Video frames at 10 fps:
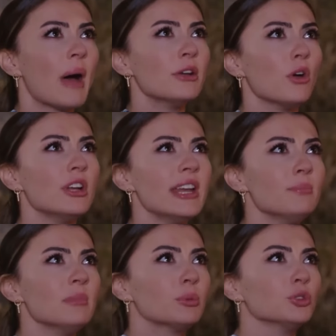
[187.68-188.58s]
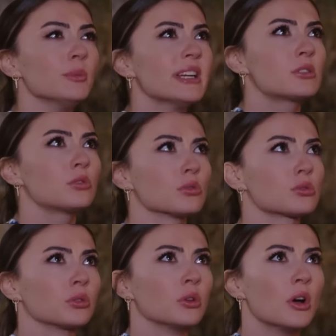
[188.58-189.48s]
قلي شو بدك مني؟ بدك يعني
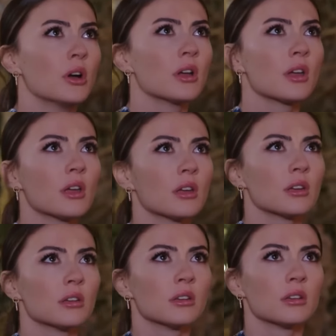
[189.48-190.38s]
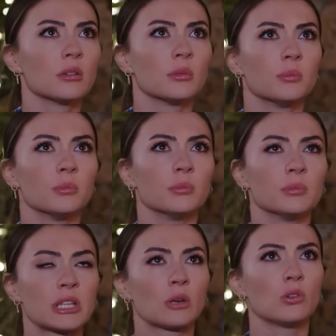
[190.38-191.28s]
موت يعني؟
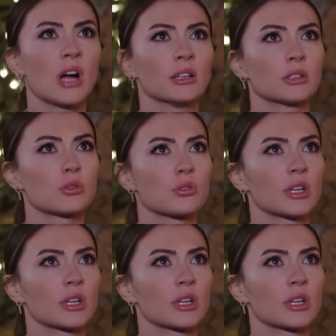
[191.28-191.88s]
لأنه ما ضل